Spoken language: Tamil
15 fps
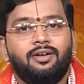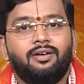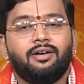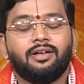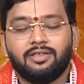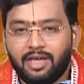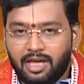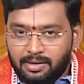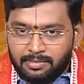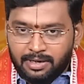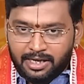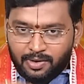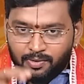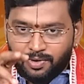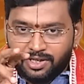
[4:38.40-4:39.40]
அதே
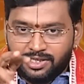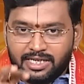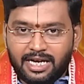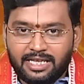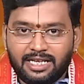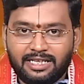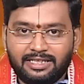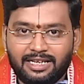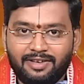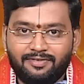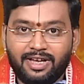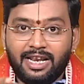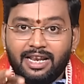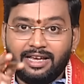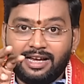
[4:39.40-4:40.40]
மாதிரி ஒரு ஜாதகத்தில்
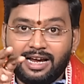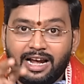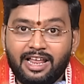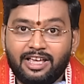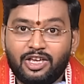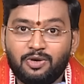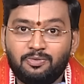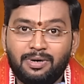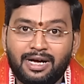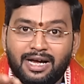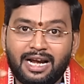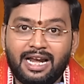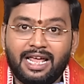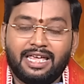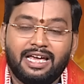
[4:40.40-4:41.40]
வேலை கிடைக்குமா
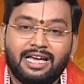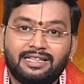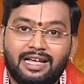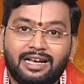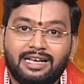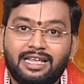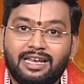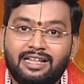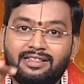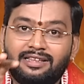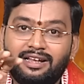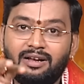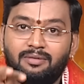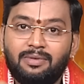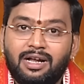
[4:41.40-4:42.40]
கிடைக்காதா
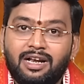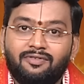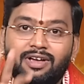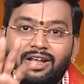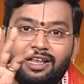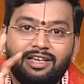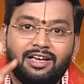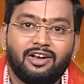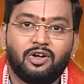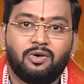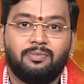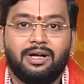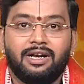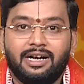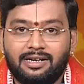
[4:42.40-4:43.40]
நிரந்தரமான வேலையாக
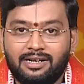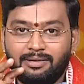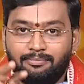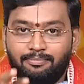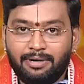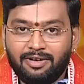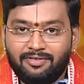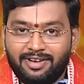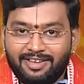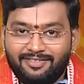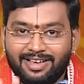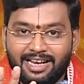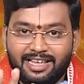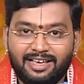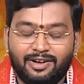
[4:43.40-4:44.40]
இருக்குமா இல்லை டெம்பரவரி
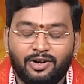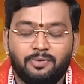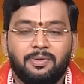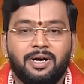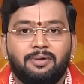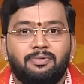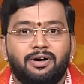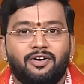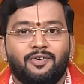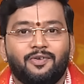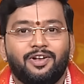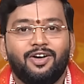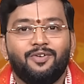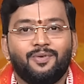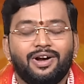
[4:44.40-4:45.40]
வேலையாக இருக்குமான்னு
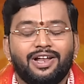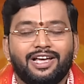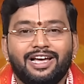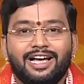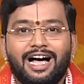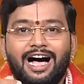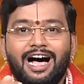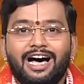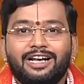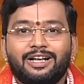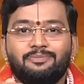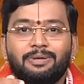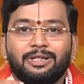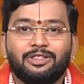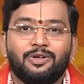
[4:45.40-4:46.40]
பார்க்கணுன்னா உங்களுக்கு ஆறு
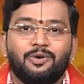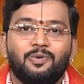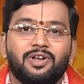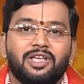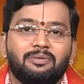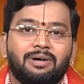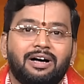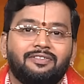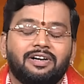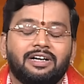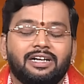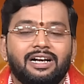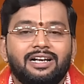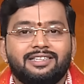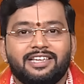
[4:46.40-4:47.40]
பத்து கூடிய
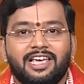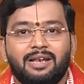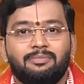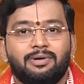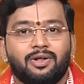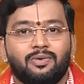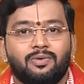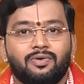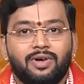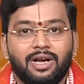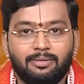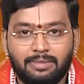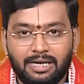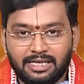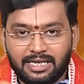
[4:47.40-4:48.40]
பாவகங்கள் செயல்படணும்
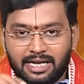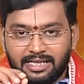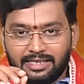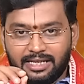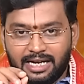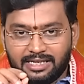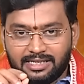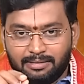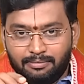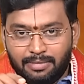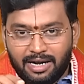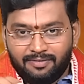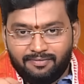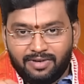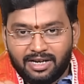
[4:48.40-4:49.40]
ஒருவேளை மாதாந்திர
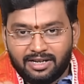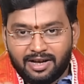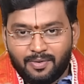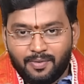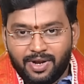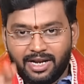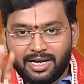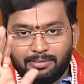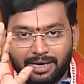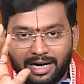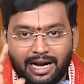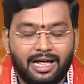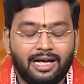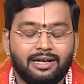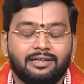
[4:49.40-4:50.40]
சம்பளம் வாங்கக்கூடிய
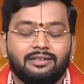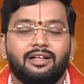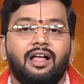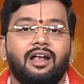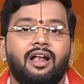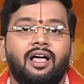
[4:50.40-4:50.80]
நபர்களாக இருந்தால்